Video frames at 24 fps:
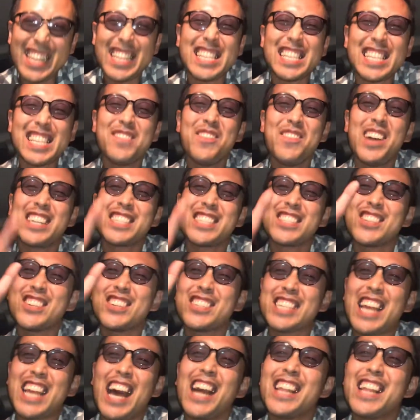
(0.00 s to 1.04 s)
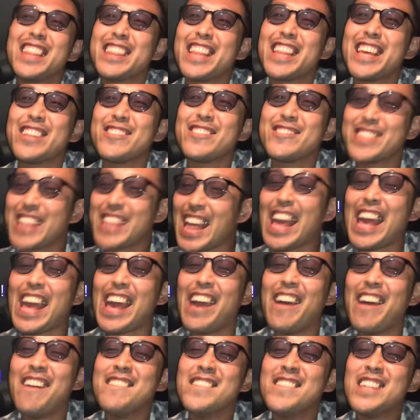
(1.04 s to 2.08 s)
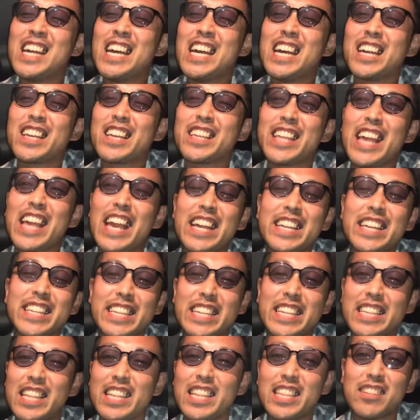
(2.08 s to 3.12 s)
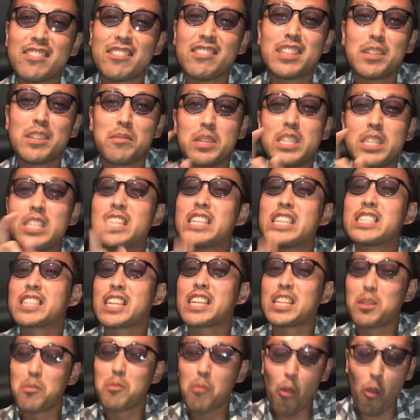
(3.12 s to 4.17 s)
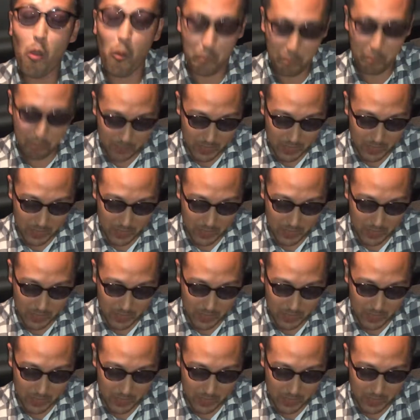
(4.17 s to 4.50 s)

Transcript: 石抹茶チャンネルで元気になってくれてもいいんですけども、